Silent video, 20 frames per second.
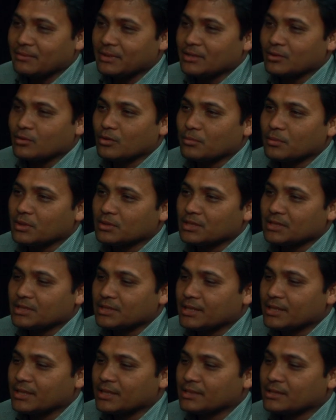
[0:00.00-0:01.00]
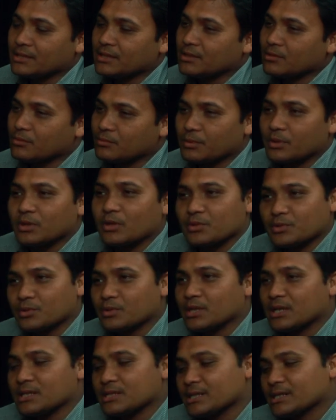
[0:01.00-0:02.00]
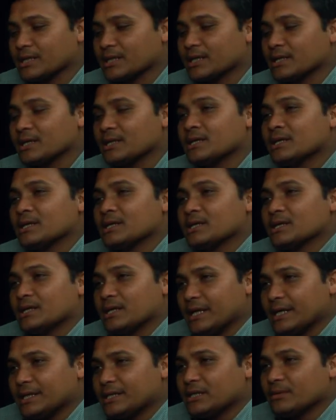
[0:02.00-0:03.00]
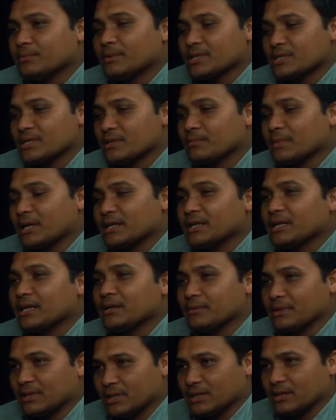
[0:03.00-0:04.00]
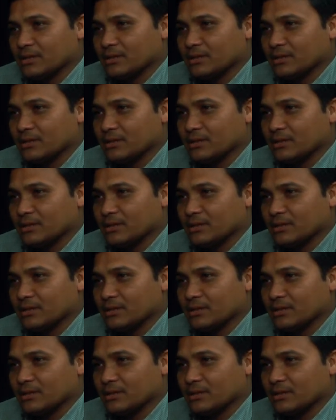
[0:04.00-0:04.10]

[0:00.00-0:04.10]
লেবেলিং করবে অর্থাৎ ট্রের যে উপরের অংশটা আছে সেখানে এইট্টি পার্সেন্ট মাটি লেবেল